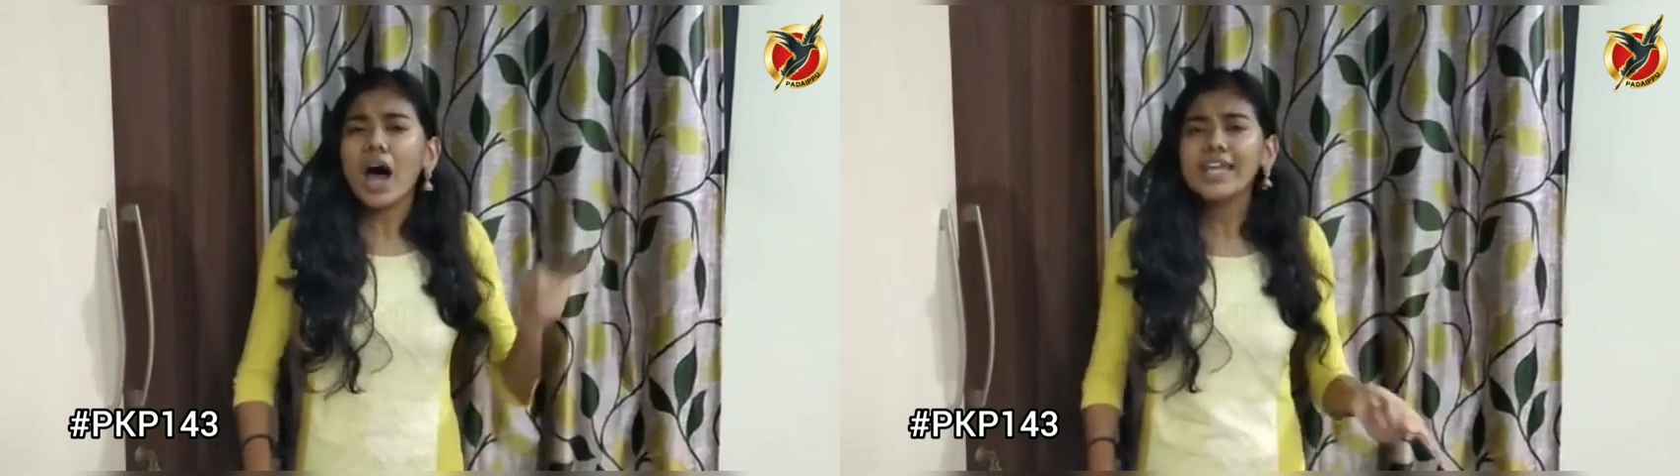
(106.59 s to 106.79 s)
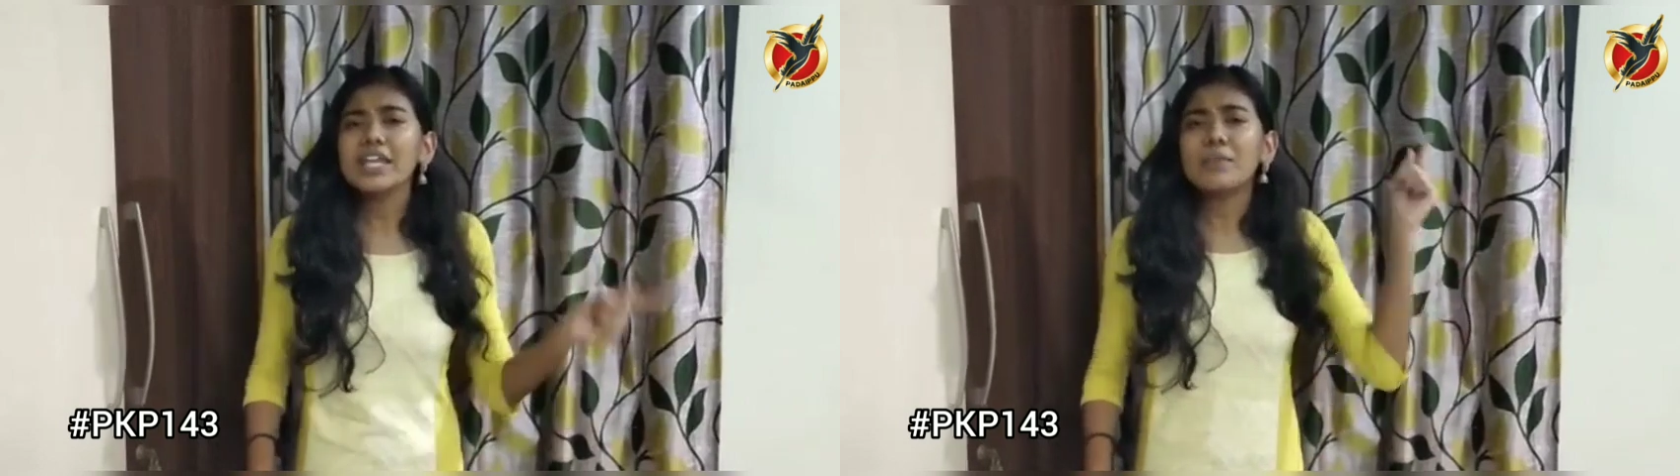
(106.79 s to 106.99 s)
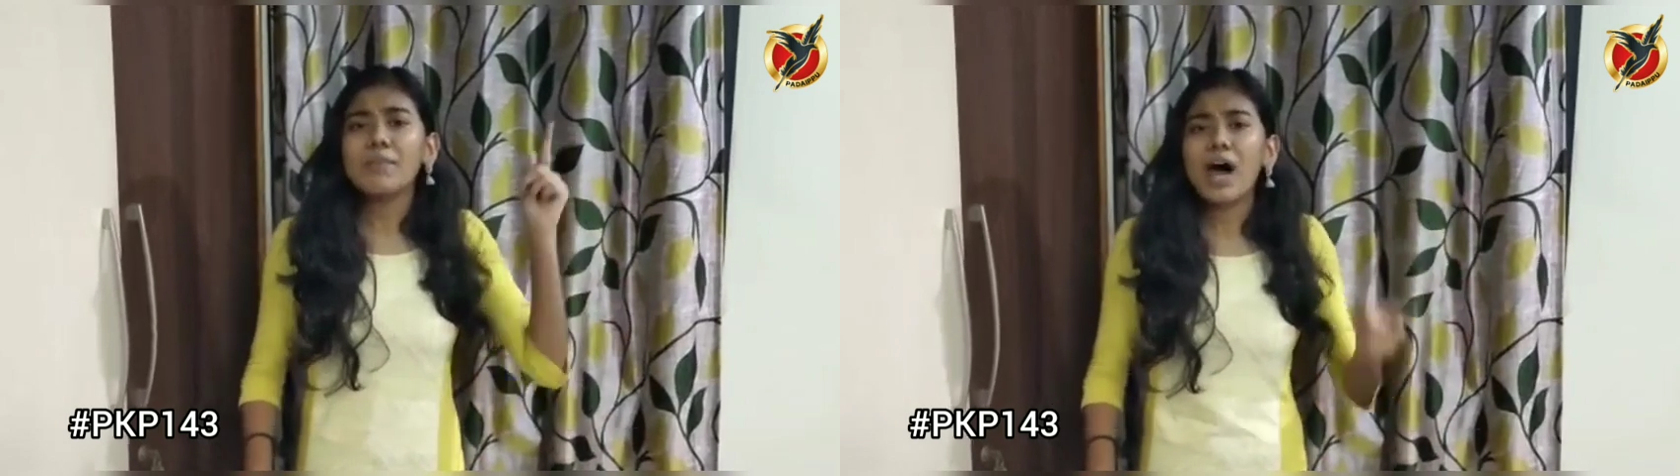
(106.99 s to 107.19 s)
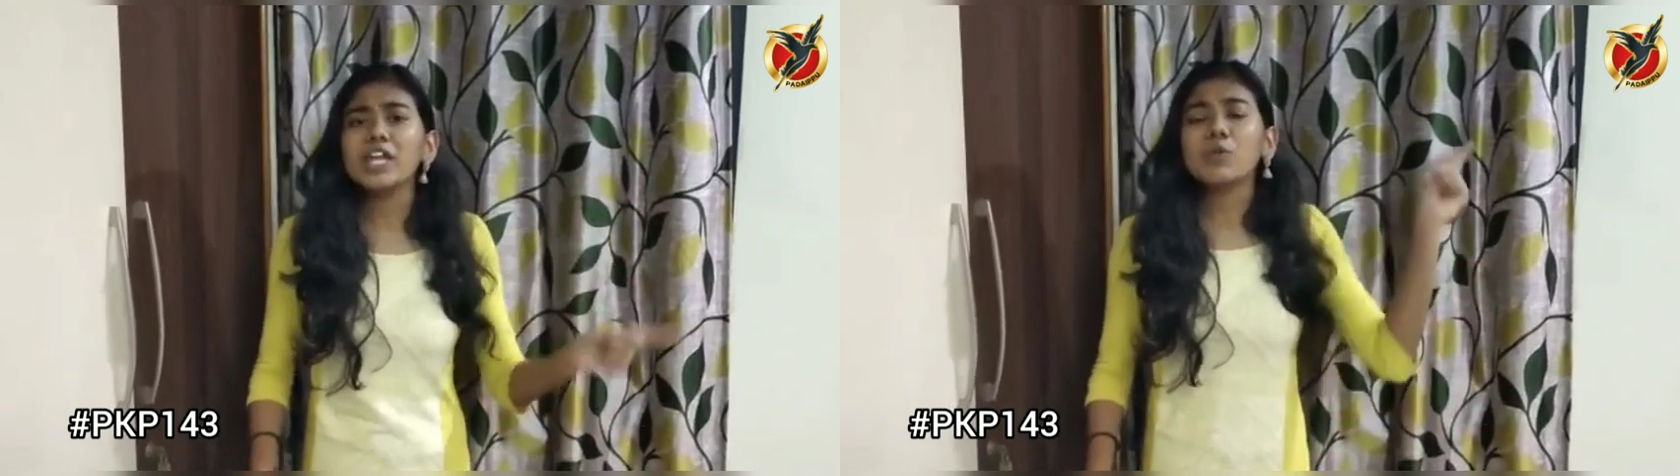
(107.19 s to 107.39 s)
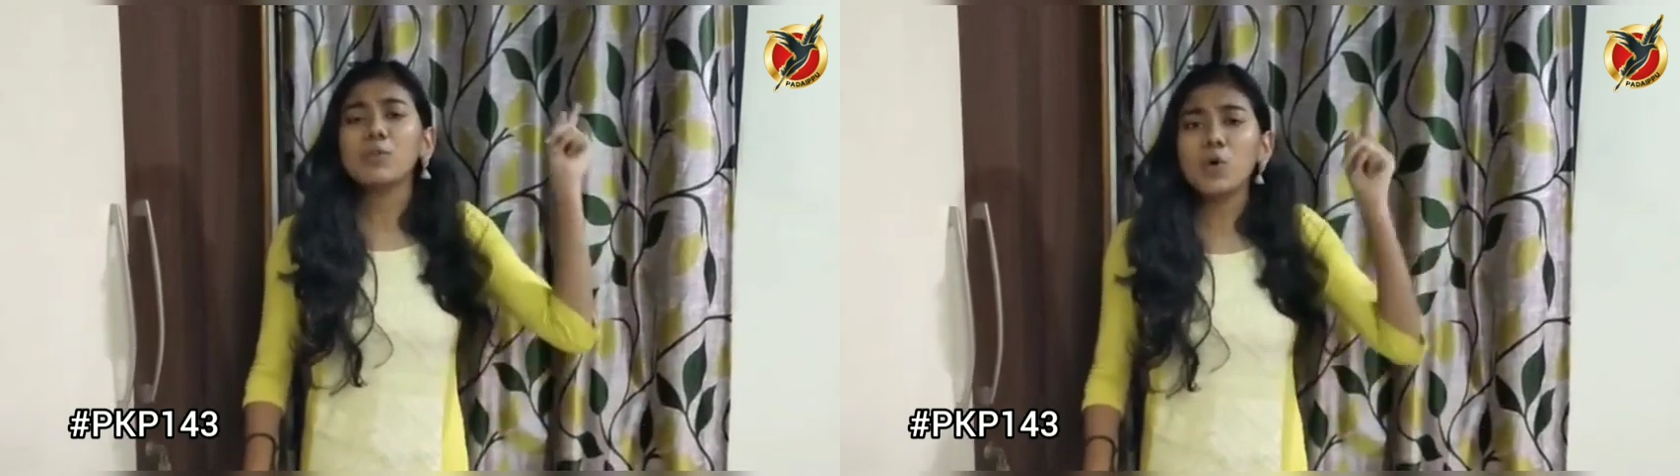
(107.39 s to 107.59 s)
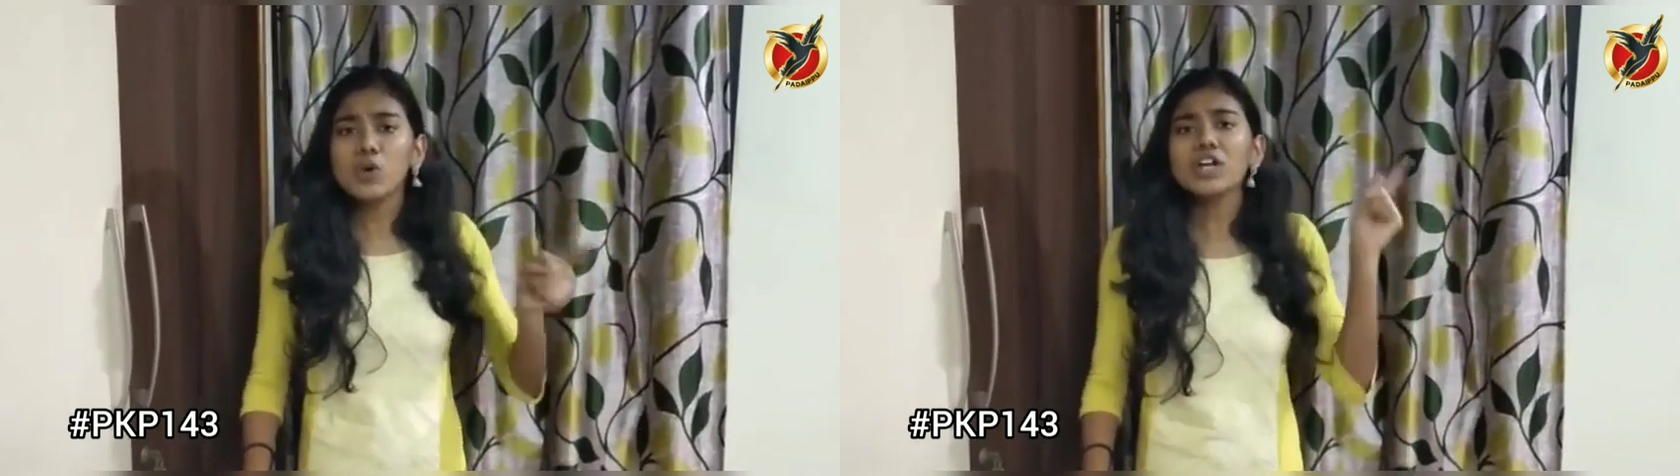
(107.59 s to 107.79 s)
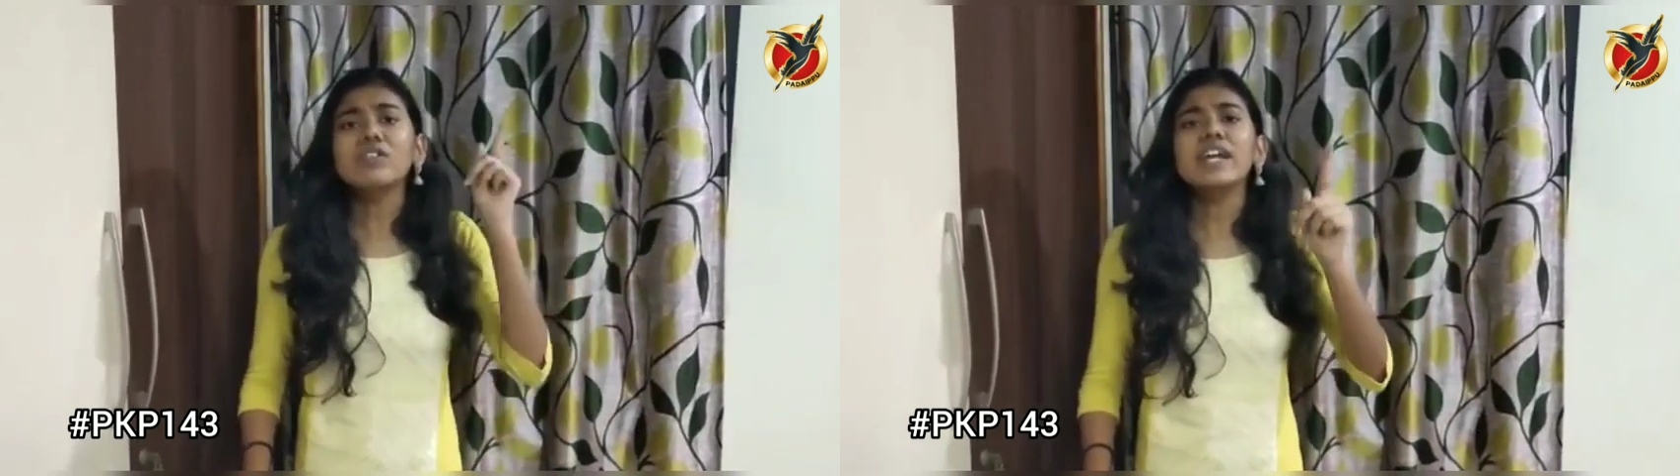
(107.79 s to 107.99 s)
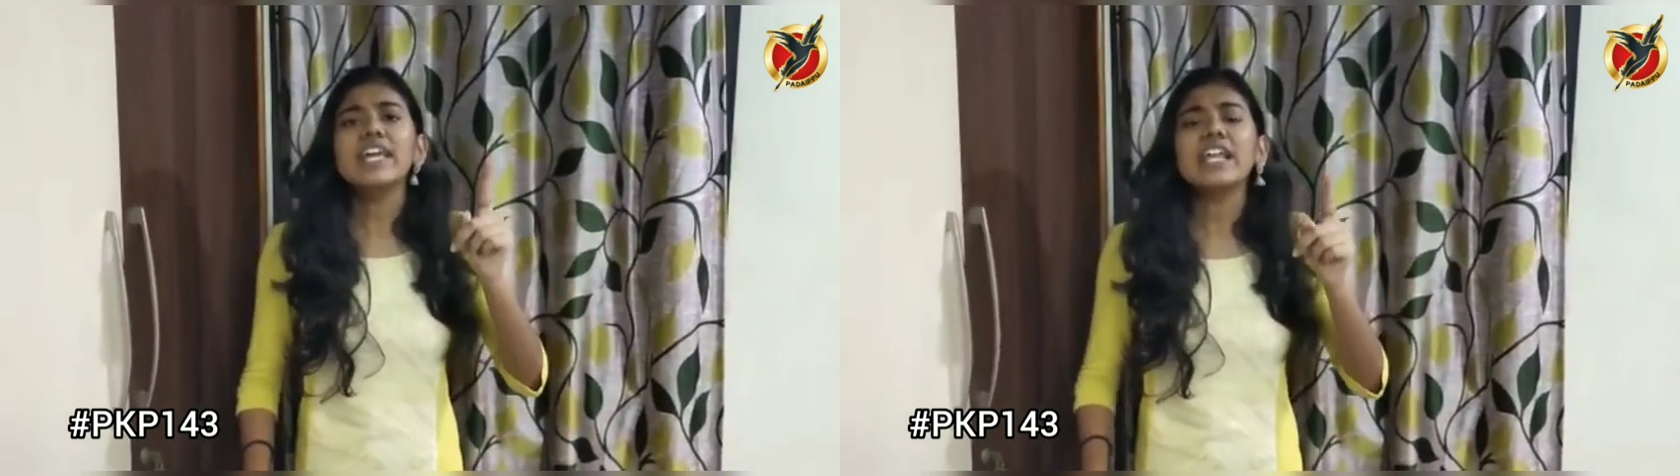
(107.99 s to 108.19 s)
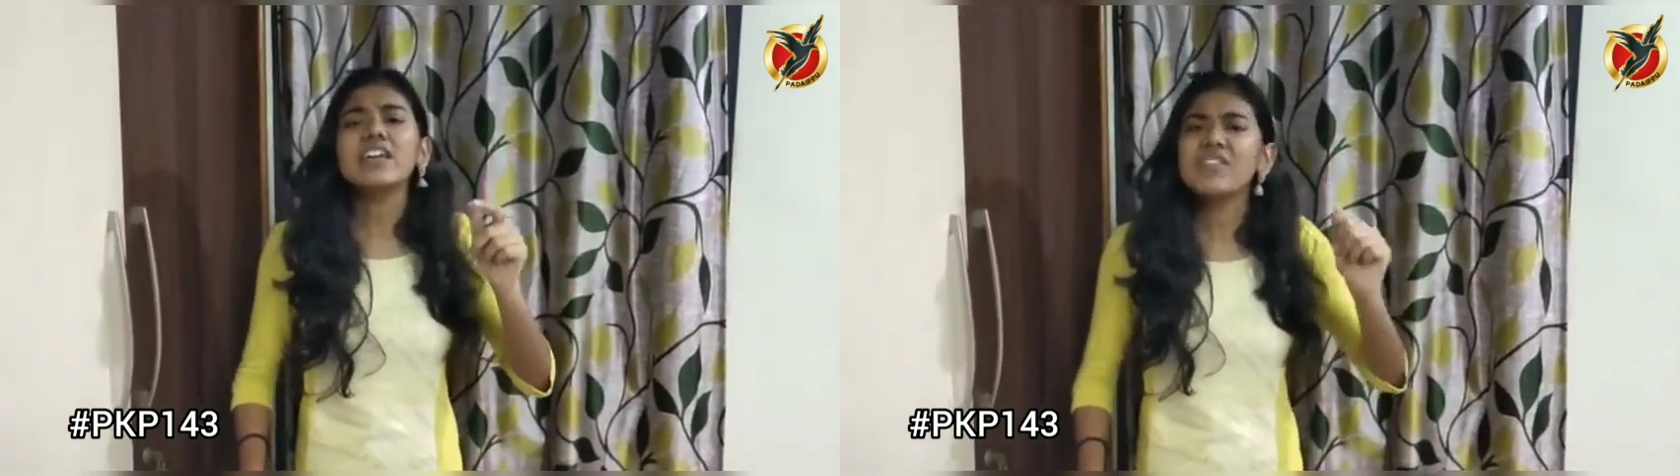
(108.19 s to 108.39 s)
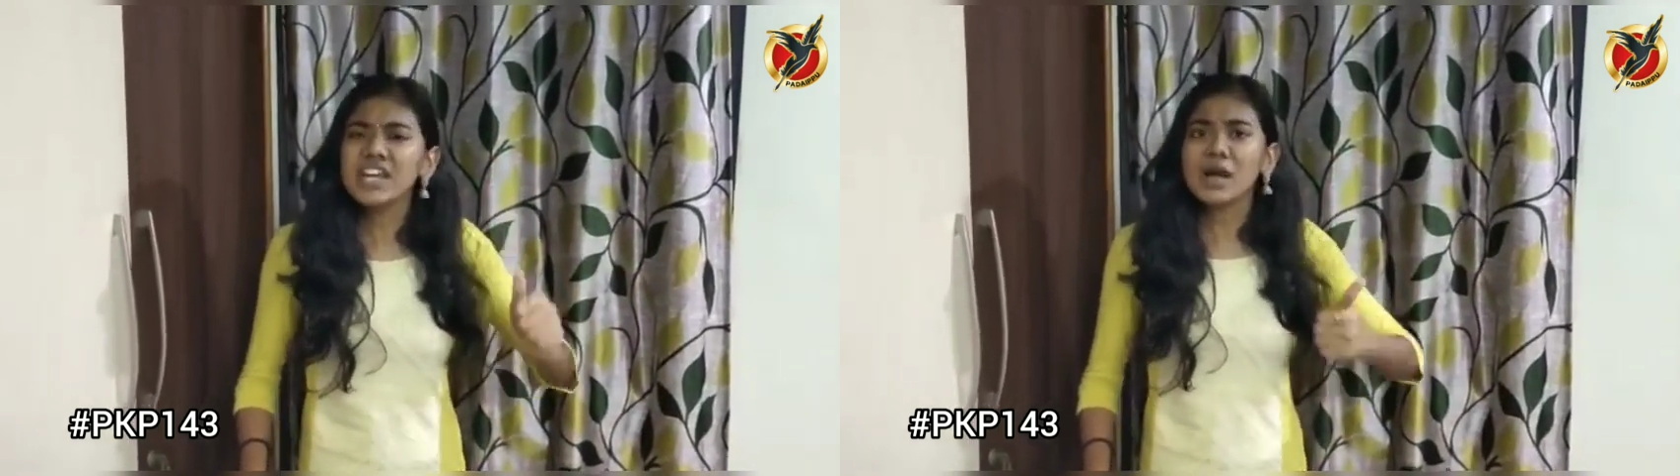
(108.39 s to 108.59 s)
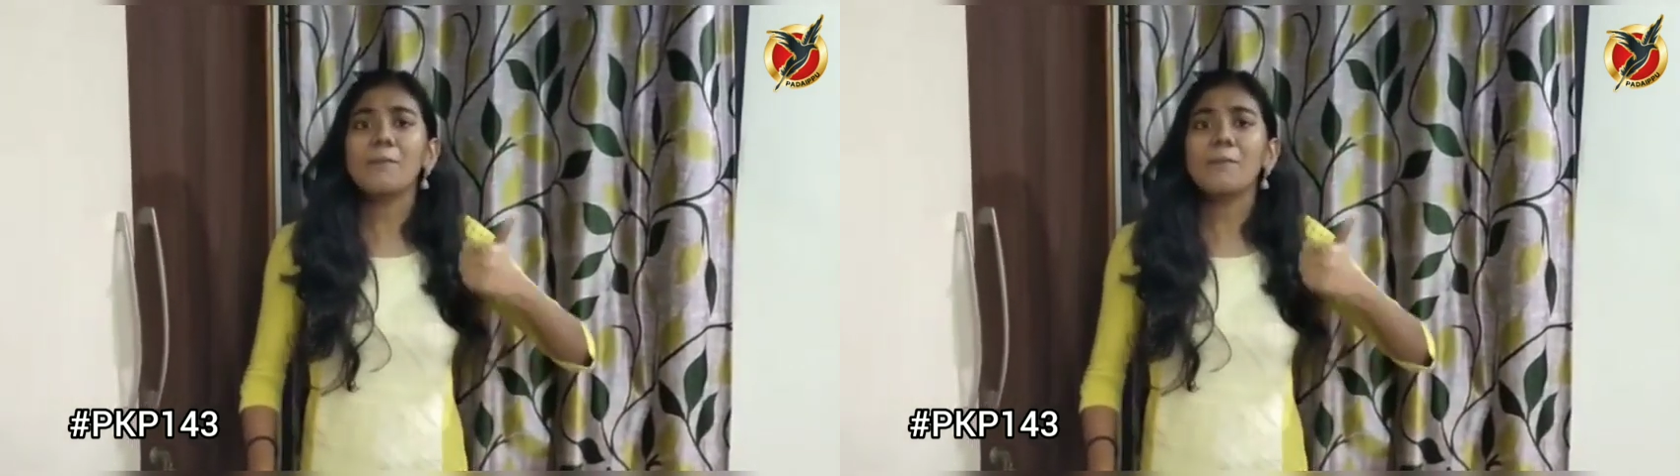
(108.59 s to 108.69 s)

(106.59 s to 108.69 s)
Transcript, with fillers: ஆயிரம் ஆயிரம் குறுக்கு வழிகளை விட